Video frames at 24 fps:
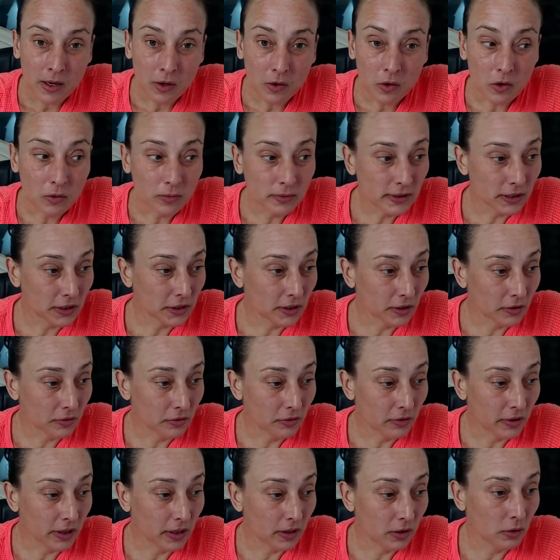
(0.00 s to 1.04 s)
Como vocês estão
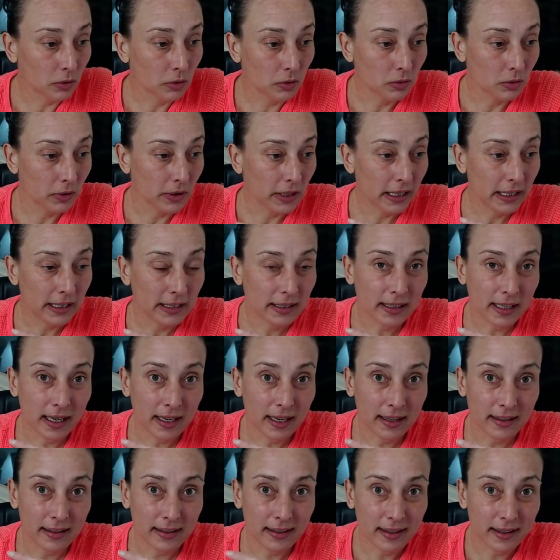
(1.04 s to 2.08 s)
vendo, ele
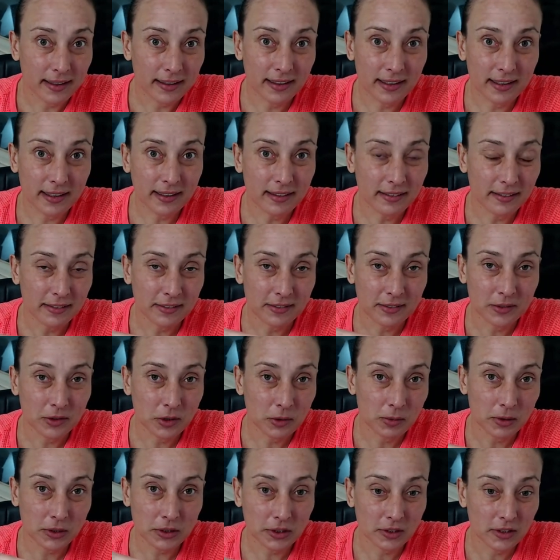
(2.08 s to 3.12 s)
tá aqui. Tô
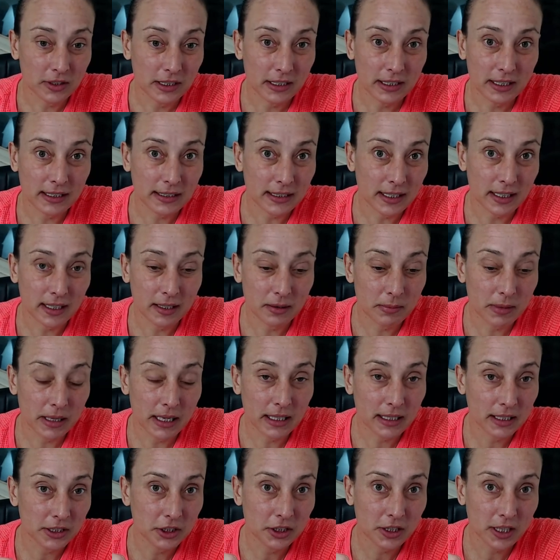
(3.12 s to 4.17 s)
mostrando ele nessa câmera
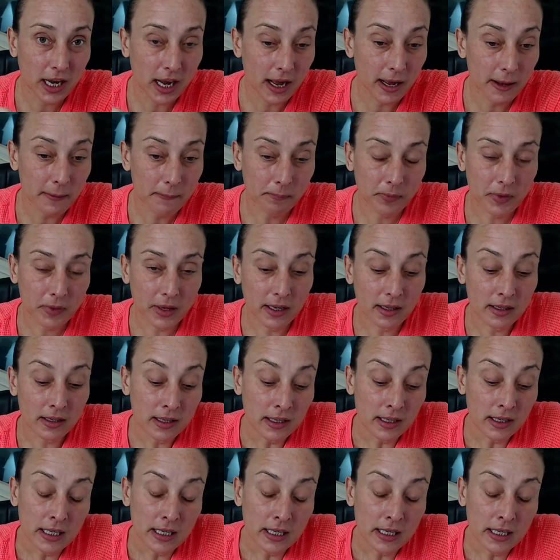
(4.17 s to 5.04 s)
aqui de cá, tá?